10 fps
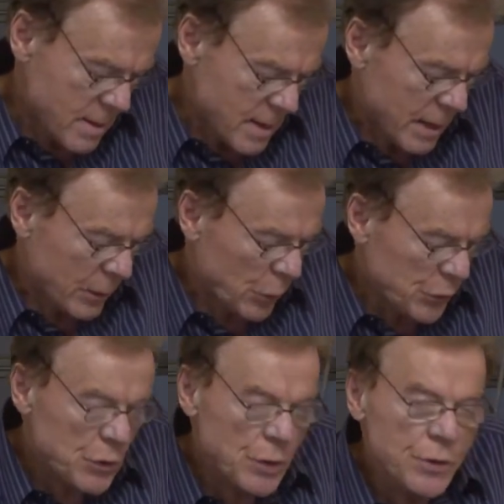
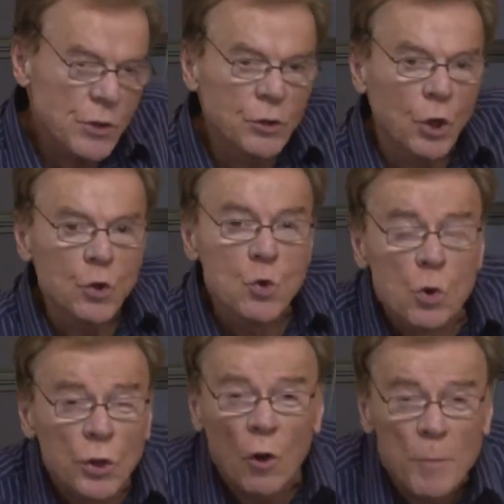errüsten, sondern
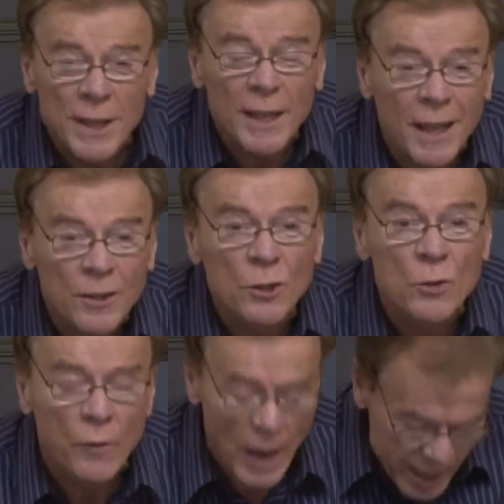nur noch miteinander
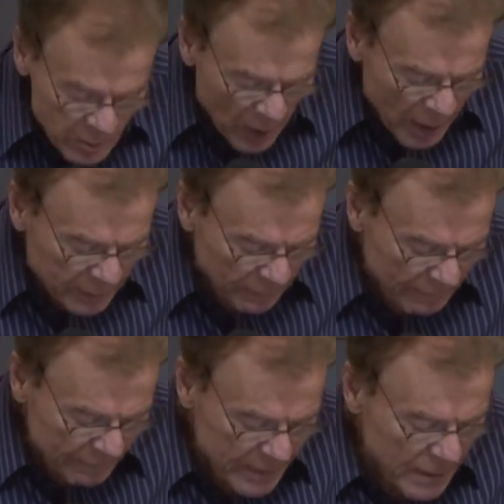zu vereinbaren.
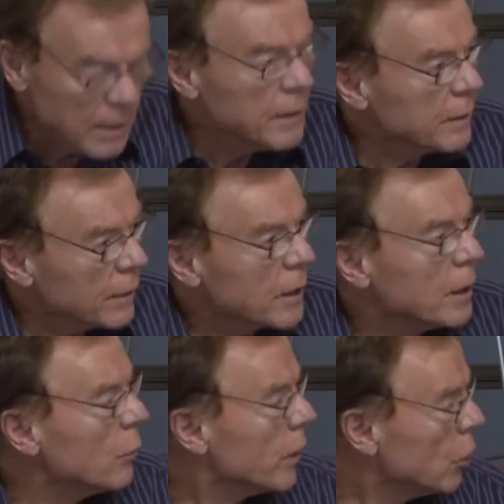Das
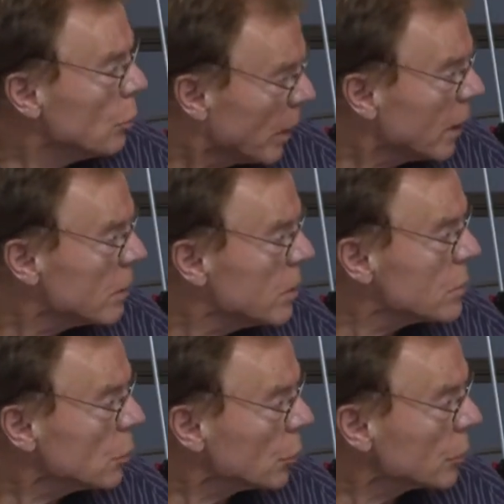geht auf Egon Bahr
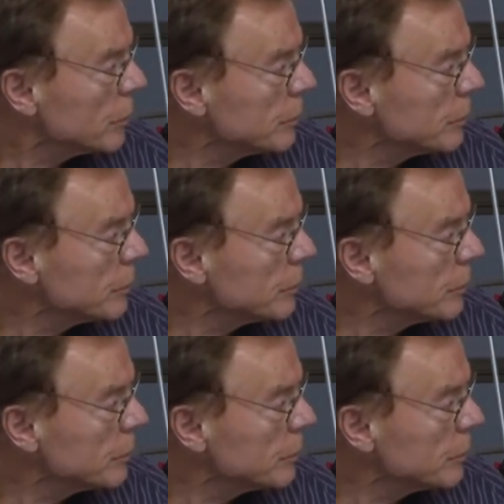zurück.